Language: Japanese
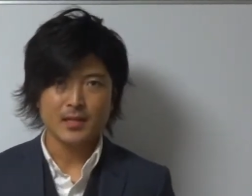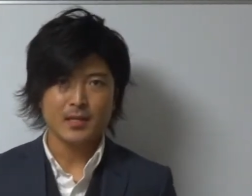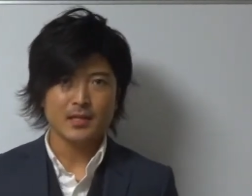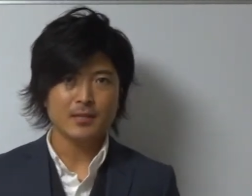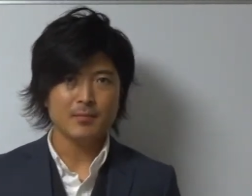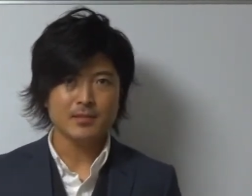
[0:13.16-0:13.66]
で
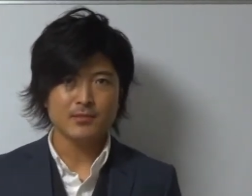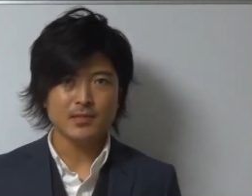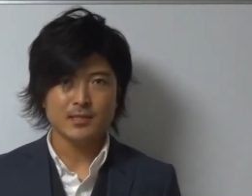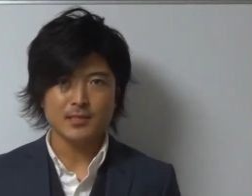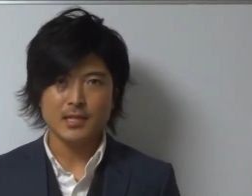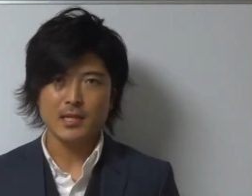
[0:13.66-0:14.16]
まずはです
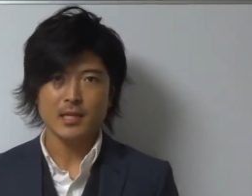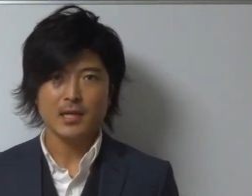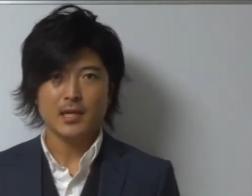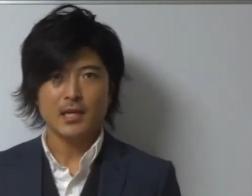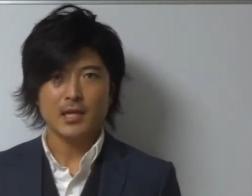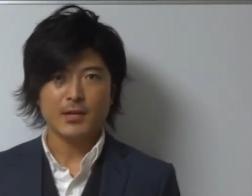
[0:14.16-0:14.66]
ね、
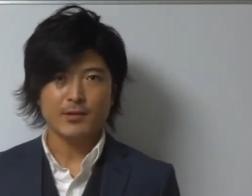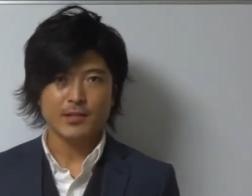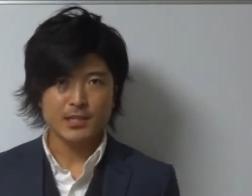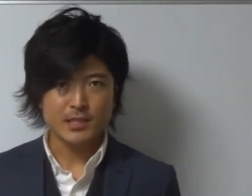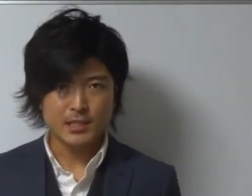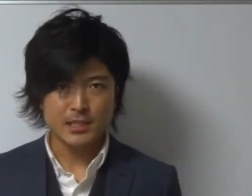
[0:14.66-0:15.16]

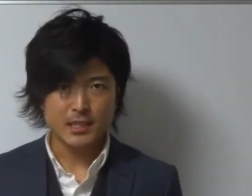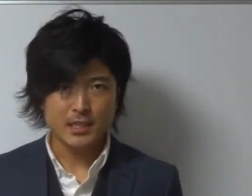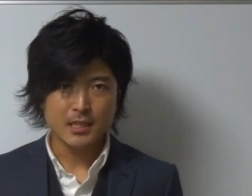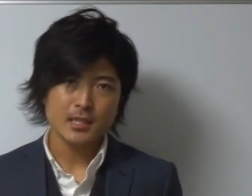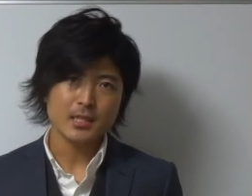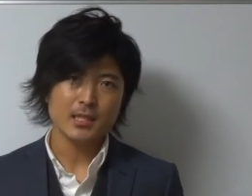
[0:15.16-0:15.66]
私
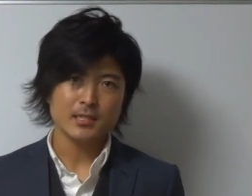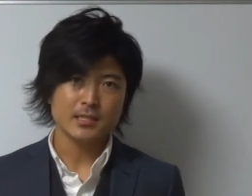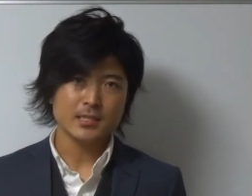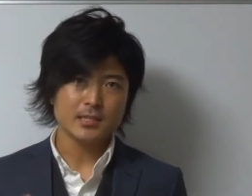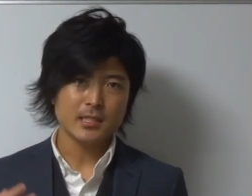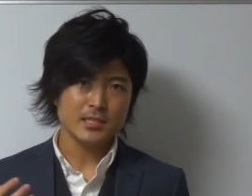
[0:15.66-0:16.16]
が実
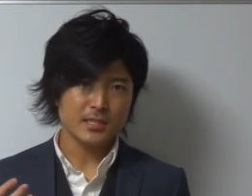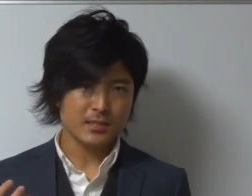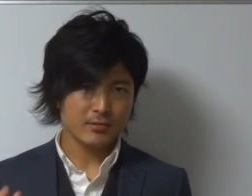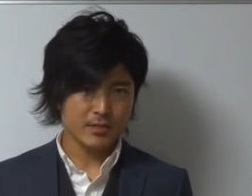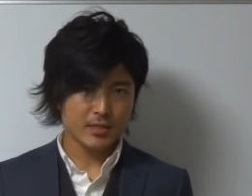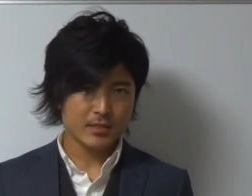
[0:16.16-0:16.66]
際に実
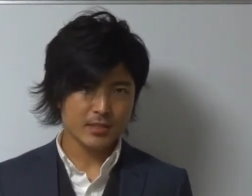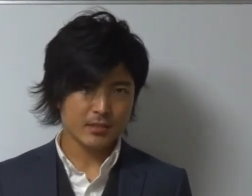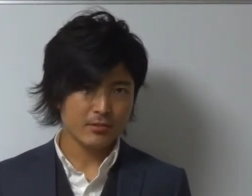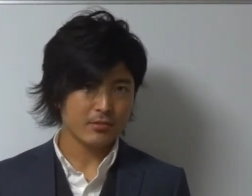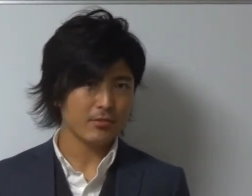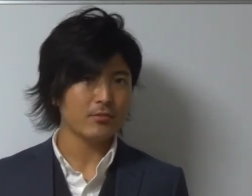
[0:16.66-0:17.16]
演しているとこ
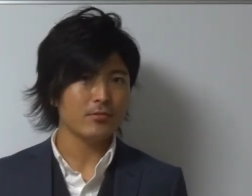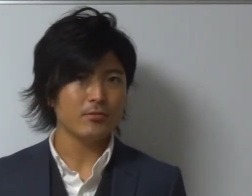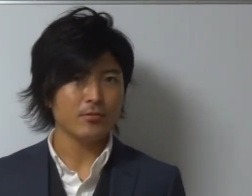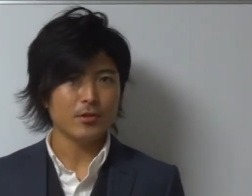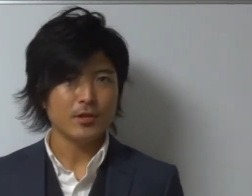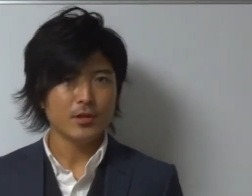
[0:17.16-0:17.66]
ろを
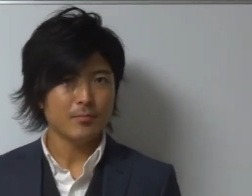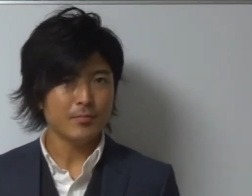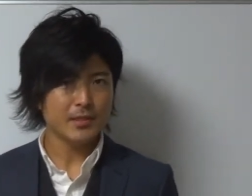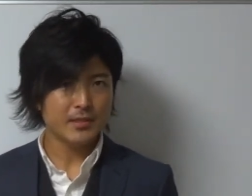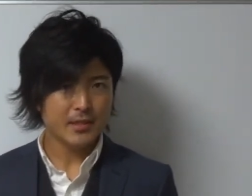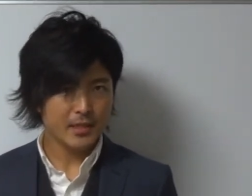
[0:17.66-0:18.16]
見
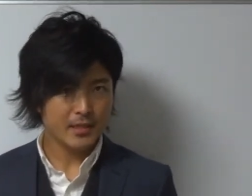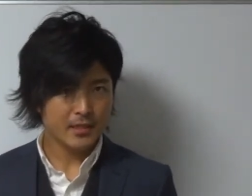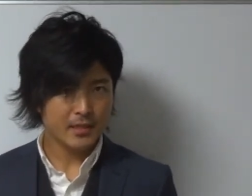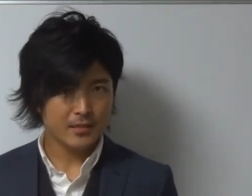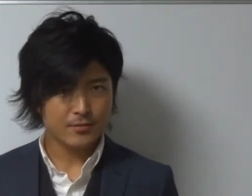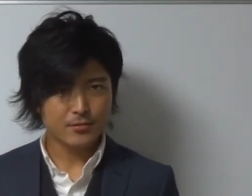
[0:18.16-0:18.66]
ていただ
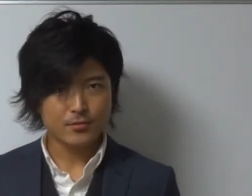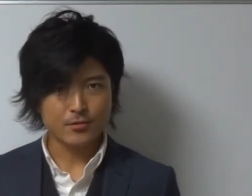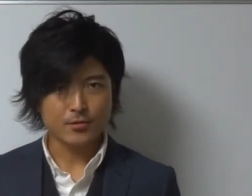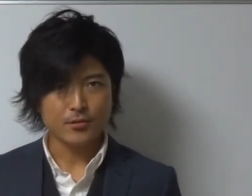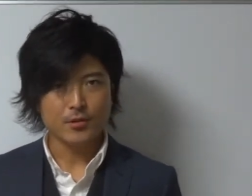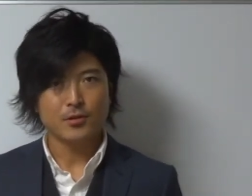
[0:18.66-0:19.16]
くと
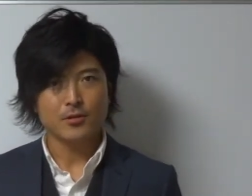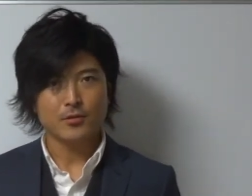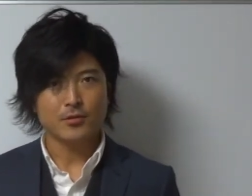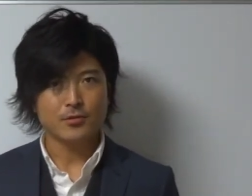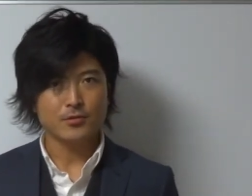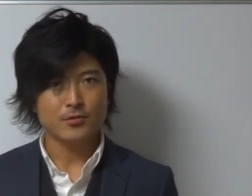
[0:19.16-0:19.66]
い
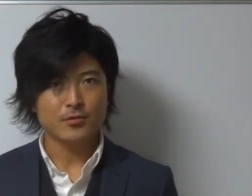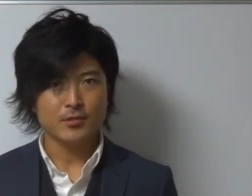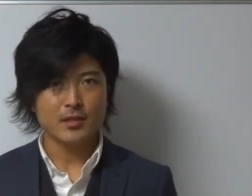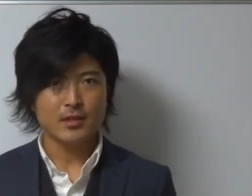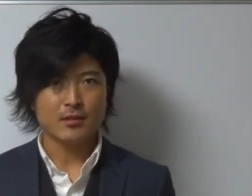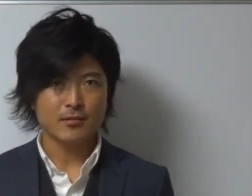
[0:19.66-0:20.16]
うよう
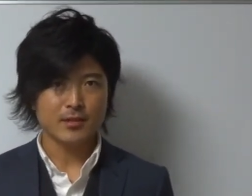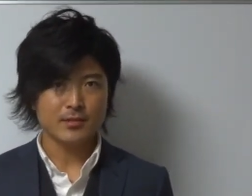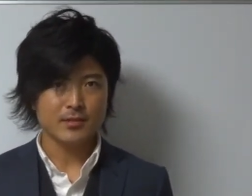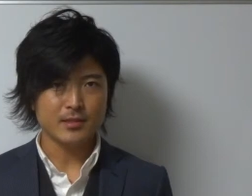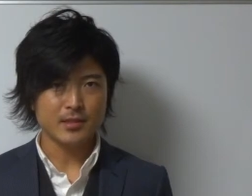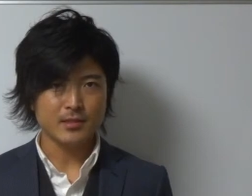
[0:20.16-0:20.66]
なフェーズに
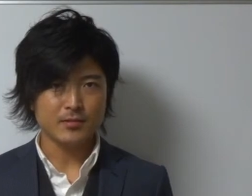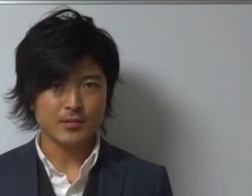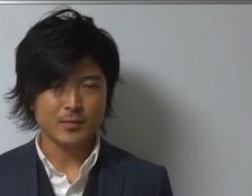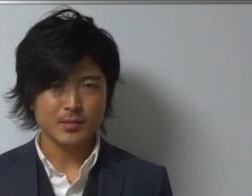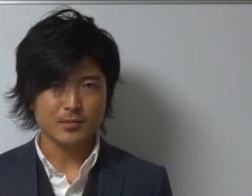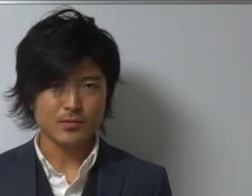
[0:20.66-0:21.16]
なっておりま
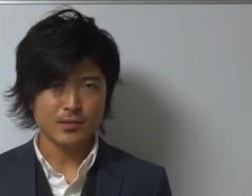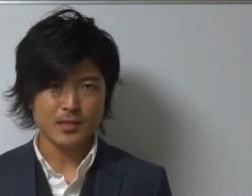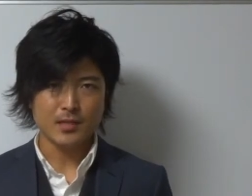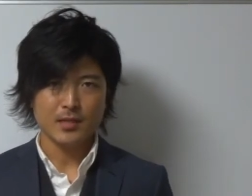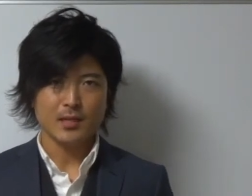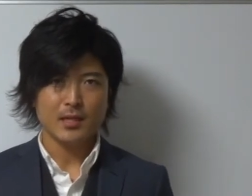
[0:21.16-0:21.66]
すので、
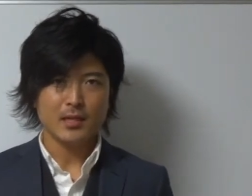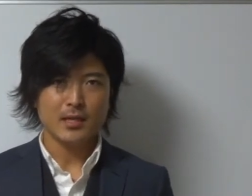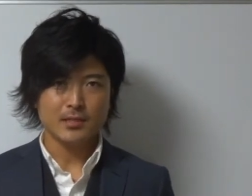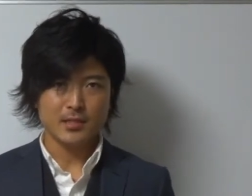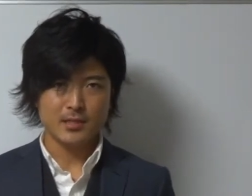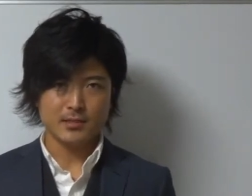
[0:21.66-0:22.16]
ぜ
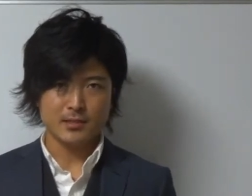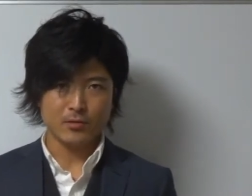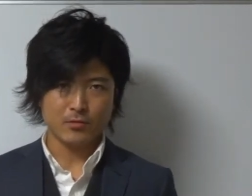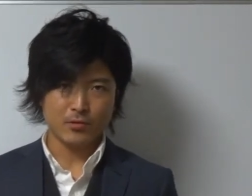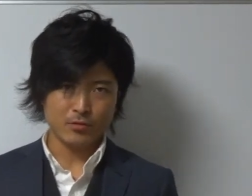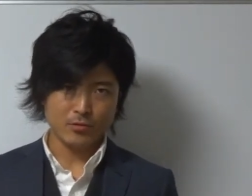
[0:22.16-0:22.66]
ひですねこれ
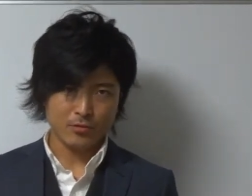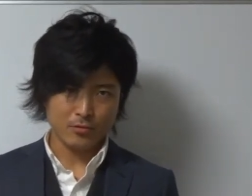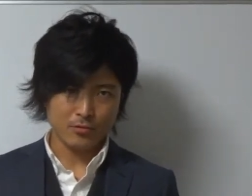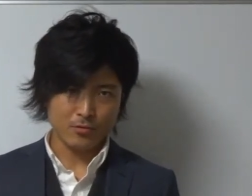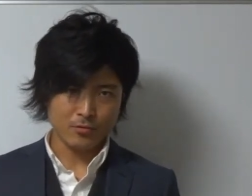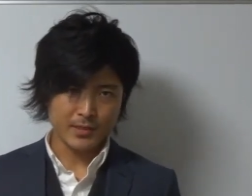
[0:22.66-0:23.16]

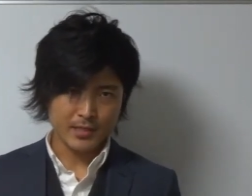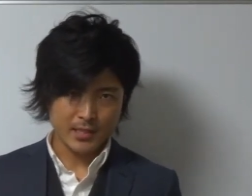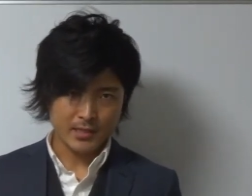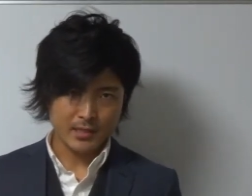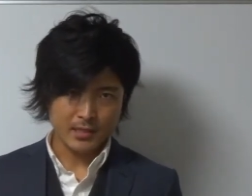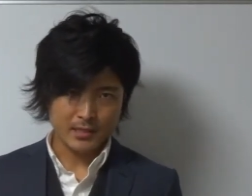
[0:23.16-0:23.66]
を見ていた
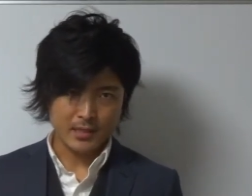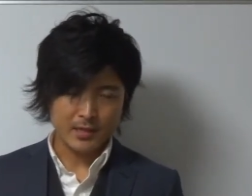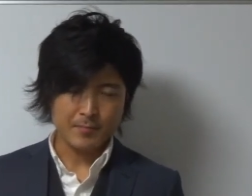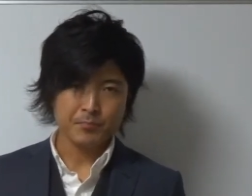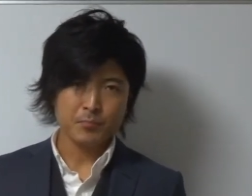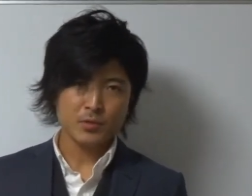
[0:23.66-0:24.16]
だいて、
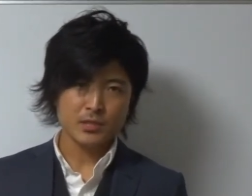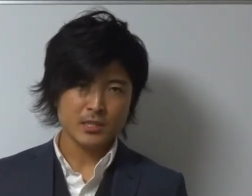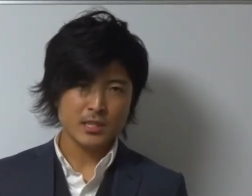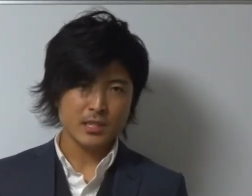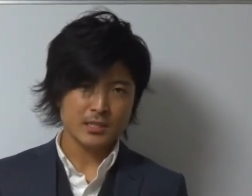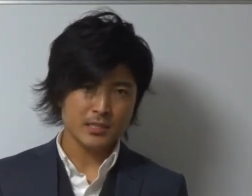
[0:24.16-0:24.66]
もし
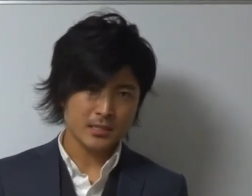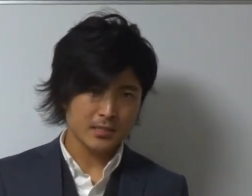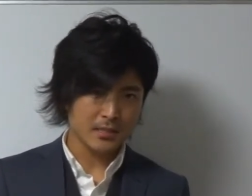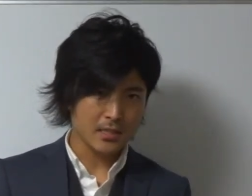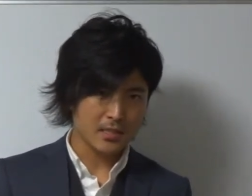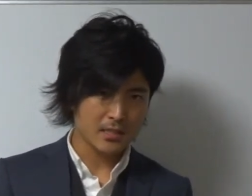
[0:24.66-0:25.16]
実
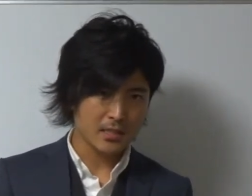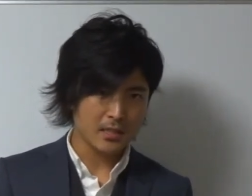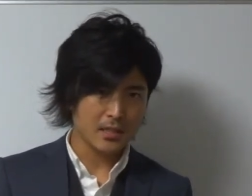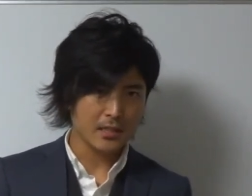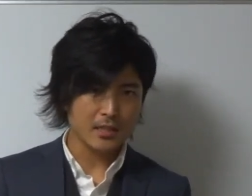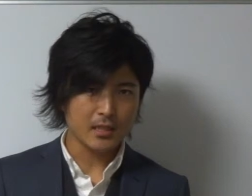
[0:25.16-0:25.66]
践してい
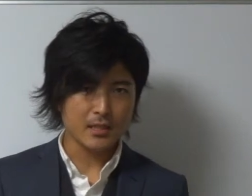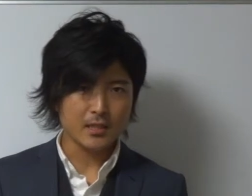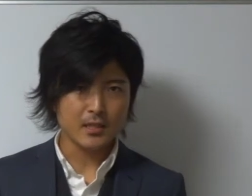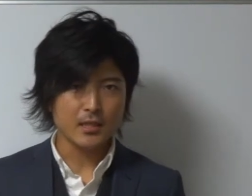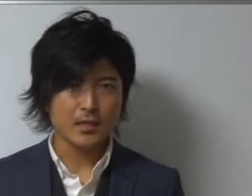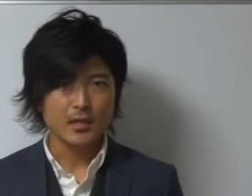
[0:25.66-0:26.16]
ただい
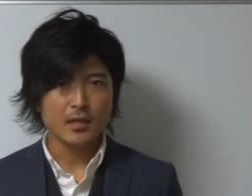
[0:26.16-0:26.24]
て